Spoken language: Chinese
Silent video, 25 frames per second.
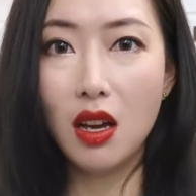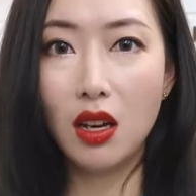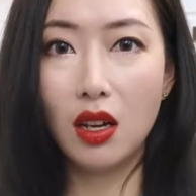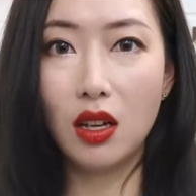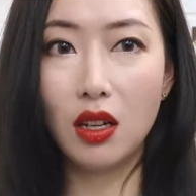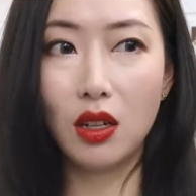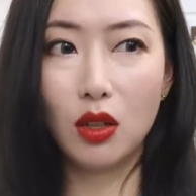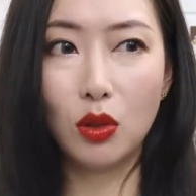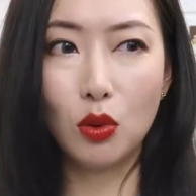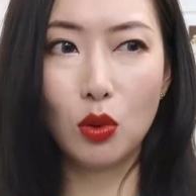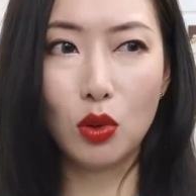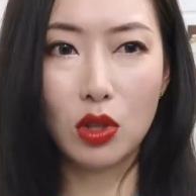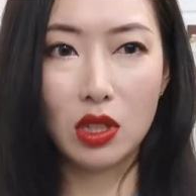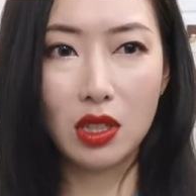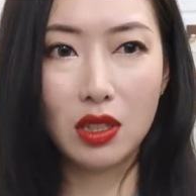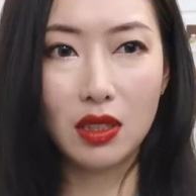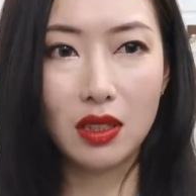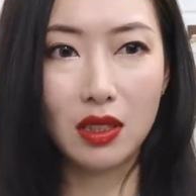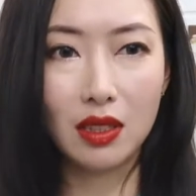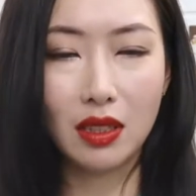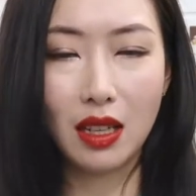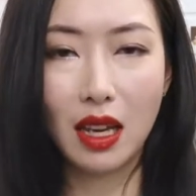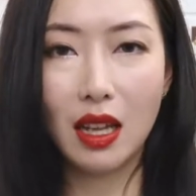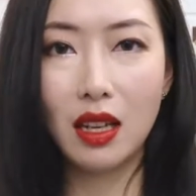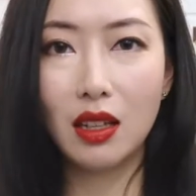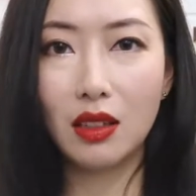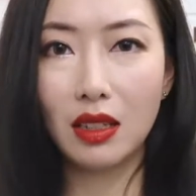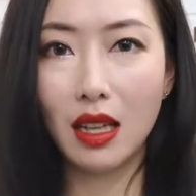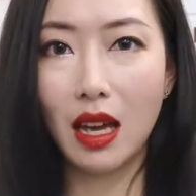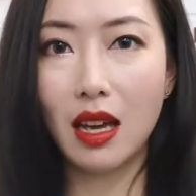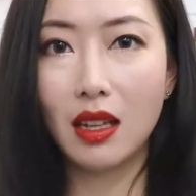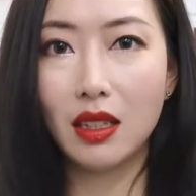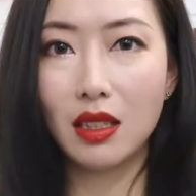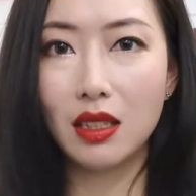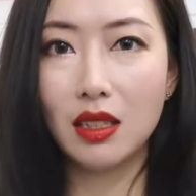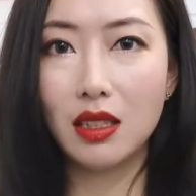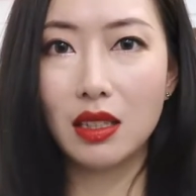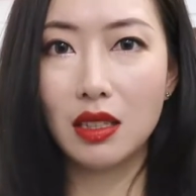嗯，我是能看到
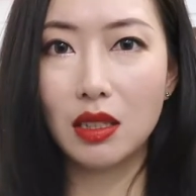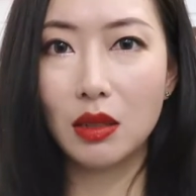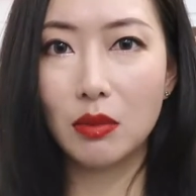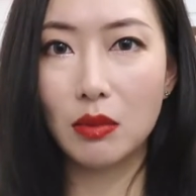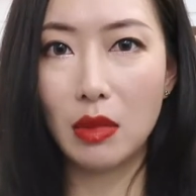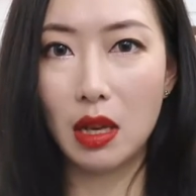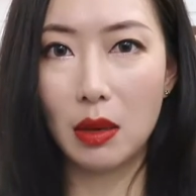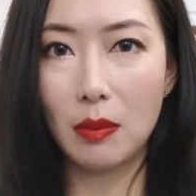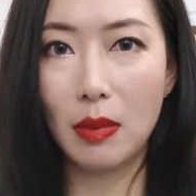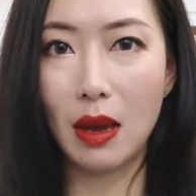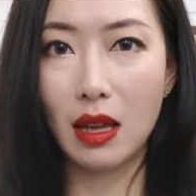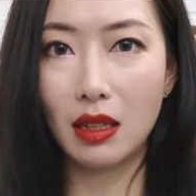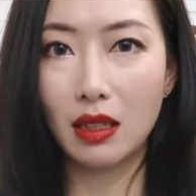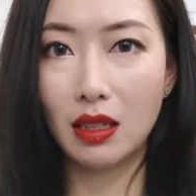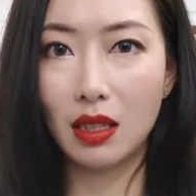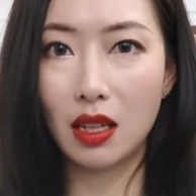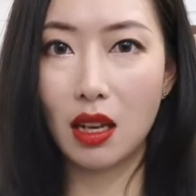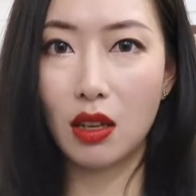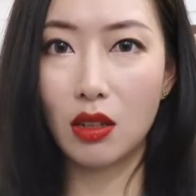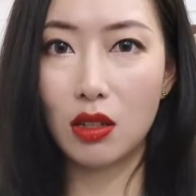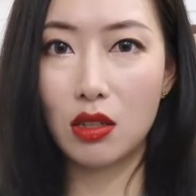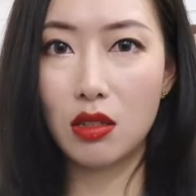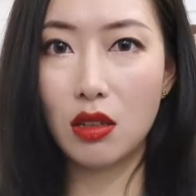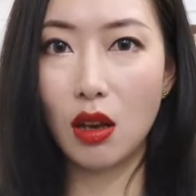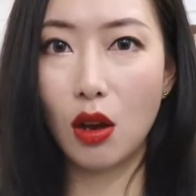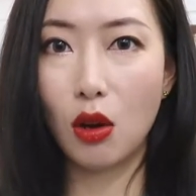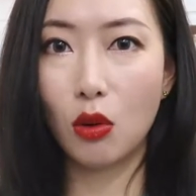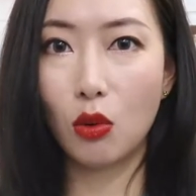它的一个美白提亮效。